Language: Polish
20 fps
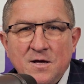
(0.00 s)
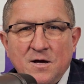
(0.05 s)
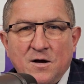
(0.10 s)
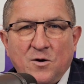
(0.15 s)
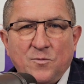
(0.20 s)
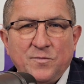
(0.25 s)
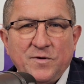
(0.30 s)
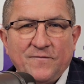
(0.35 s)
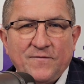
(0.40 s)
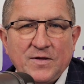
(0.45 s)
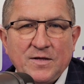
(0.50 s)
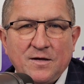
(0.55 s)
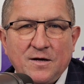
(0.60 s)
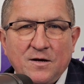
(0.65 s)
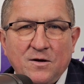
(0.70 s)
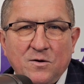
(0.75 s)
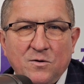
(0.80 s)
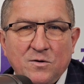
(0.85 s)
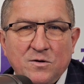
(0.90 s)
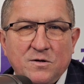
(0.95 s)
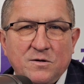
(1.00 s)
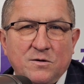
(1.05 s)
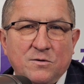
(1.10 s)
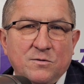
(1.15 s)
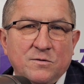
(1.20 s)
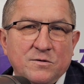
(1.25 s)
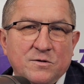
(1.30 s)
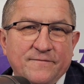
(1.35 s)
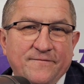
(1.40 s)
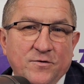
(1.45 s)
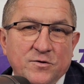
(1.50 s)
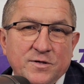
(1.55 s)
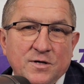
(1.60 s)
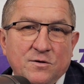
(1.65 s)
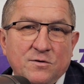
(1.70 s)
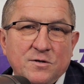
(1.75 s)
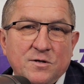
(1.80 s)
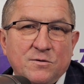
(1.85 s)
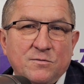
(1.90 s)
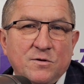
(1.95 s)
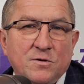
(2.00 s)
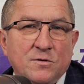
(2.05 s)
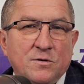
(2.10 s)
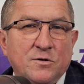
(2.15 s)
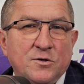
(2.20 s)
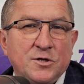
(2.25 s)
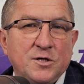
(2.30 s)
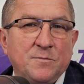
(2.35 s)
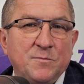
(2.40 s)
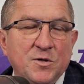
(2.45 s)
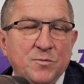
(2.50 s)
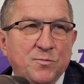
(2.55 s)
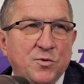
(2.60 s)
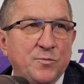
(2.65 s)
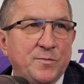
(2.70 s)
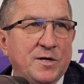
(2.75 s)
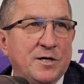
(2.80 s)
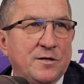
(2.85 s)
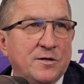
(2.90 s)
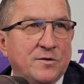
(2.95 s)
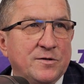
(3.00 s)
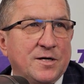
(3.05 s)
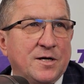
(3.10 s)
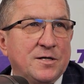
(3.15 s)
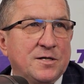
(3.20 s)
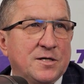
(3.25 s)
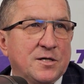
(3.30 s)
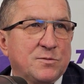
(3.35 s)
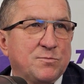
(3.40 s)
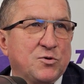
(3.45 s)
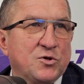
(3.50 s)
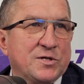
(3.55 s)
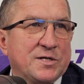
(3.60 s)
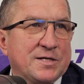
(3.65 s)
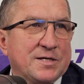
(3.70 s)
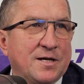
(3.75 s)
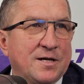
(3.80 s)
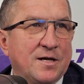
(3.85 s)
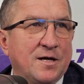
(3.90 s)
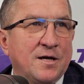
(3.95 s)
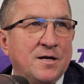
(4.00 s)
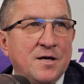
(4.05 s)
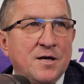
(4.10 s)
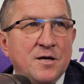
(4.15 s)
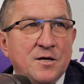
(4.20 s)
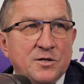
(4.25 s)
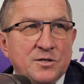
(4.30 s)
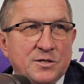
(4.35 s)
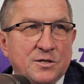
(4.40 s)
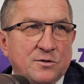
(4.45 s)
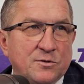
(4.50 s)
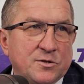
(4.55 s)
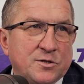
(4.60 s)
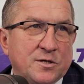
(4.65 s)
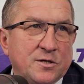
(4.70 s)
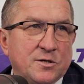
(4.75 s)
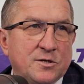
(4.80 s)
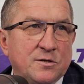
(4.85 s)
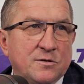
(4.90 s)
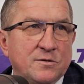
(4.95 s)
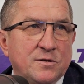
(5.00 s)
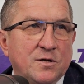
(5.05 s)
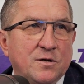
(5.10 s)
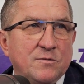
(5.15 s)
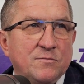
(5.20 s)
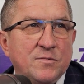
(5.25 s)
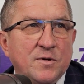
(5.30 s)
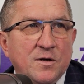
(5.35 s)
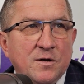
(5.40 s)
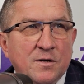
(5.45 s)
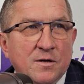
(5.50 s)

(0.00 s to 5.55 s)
opiewa na około, kwotę około 8,5 miliona i też pozyskana z różnych źródeł